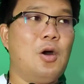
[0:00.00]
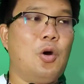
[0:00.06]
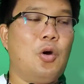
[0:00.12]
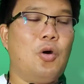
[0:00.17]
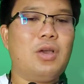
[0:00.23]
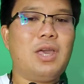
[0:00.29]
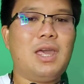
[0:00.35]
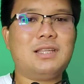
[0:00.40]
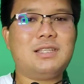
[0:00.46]
โอ
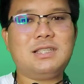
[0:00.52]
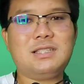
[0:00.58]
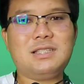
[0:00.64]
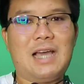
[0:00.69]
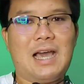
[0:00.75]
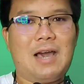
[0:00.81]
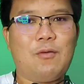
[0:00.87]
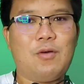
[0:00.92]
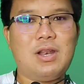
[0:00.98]
เคชิน
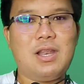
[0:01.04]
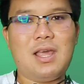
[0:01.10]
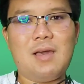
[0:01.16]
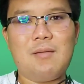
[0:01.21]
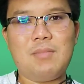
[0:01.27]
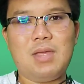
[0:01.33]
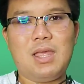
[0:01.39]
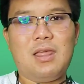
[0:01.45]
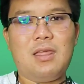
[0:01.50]
จาวันนี้
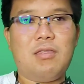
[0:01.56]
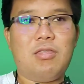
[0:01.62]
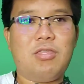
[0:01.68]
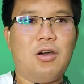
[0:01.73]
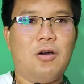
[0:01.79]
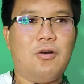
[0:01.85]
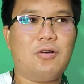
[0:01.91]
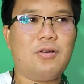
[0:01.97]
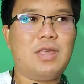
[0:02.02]
มีส
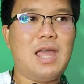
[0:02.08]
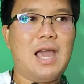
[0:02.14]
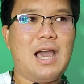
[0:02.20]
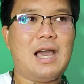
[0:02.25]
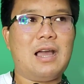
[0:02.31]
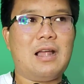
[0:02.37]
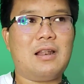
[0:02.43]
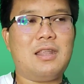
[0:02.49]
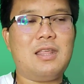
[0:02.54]
องอย่า
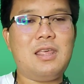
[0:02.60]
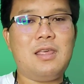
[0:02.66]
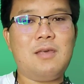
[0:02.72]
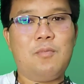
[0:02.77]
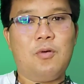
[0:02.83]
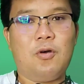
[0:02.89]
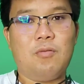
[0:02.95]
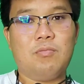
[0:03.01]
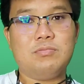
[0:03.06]
งที่
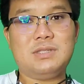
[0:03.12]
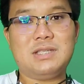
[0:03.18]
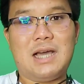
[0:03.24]
ผม